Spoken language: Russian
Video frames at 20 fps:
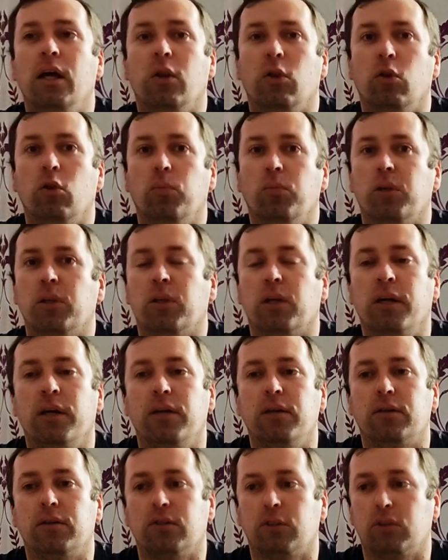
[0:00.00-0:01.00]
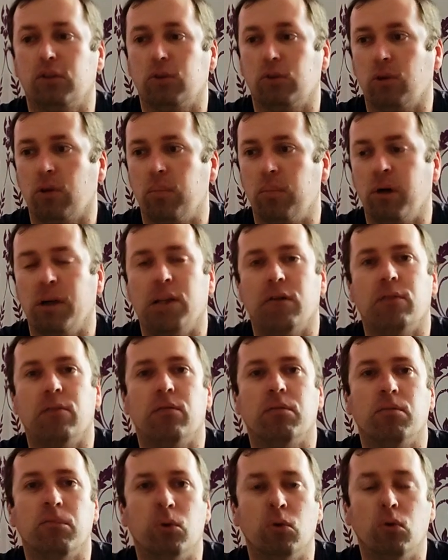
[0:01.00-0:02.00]
но мне нравится, что романов
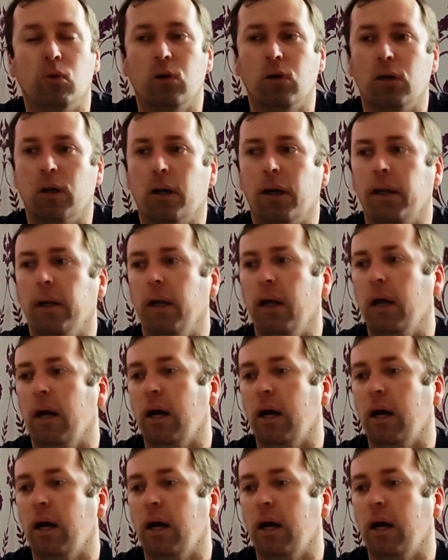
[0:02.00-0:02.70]
много,